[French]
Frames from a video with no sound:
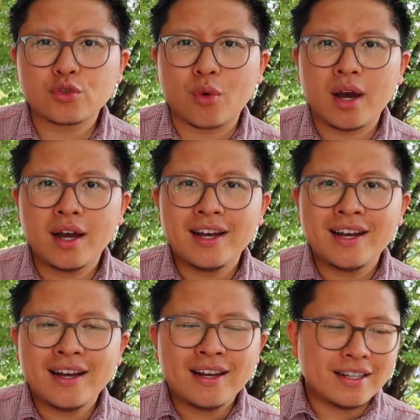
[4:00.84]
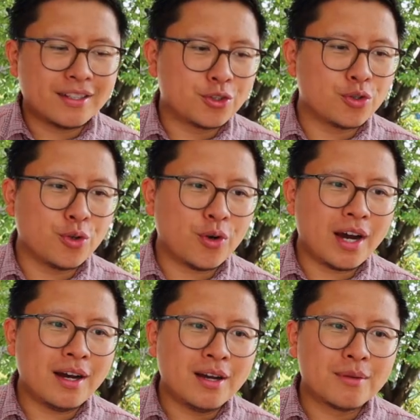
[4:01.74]
en toi. Tu
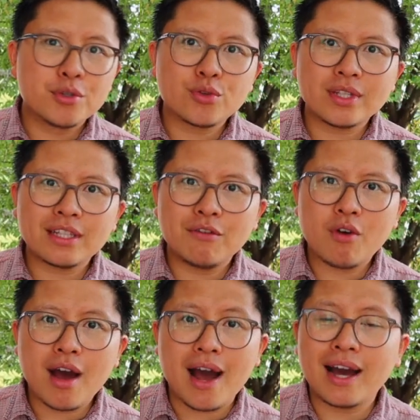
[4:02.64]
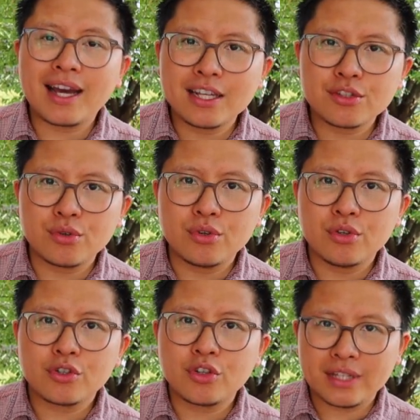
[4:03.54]
auras besoin d'avoir un réseau,
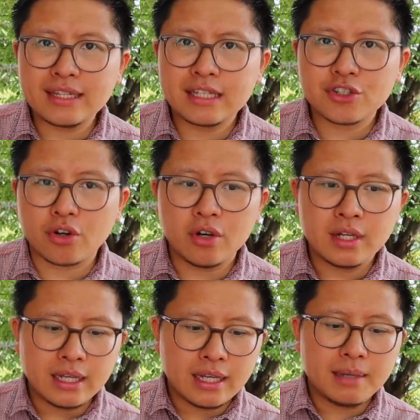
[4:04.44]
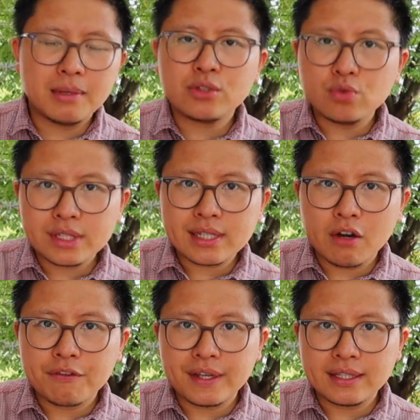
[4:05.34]
connaître des gens. Et eh bien tout ça
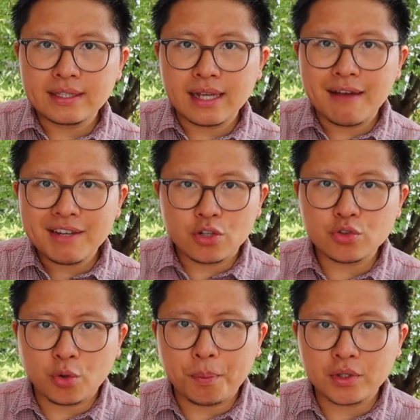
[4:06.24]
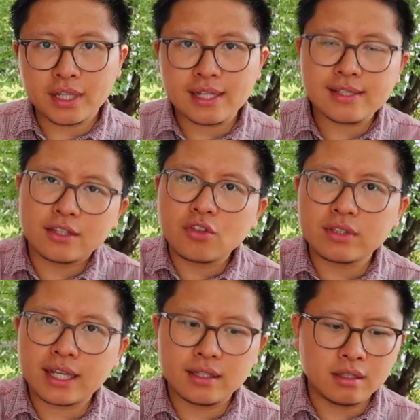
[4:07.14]
en fait, avec l'entrepreneuriat, ça
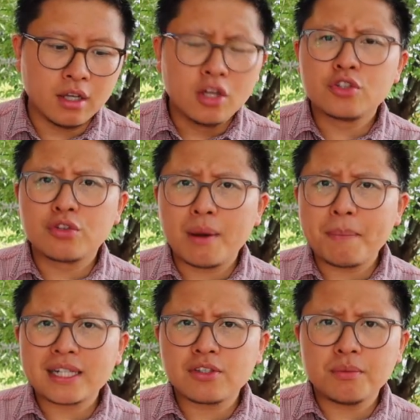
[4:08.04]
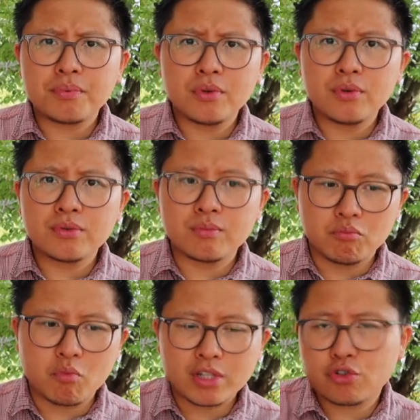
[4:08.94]
t'entraîne. Tu vas par exemple,
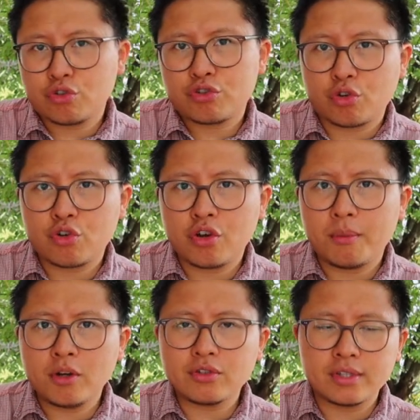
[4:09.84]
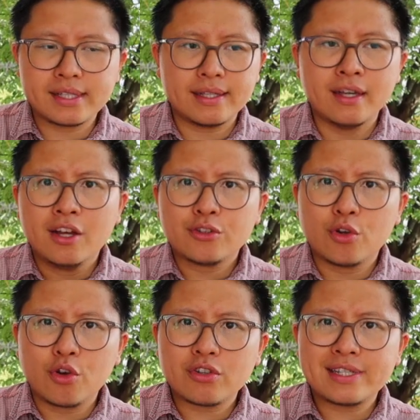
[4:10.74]
moi ce que je recommande, c'est
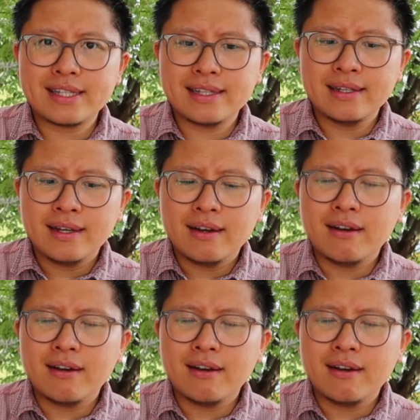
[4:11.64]
de lancer,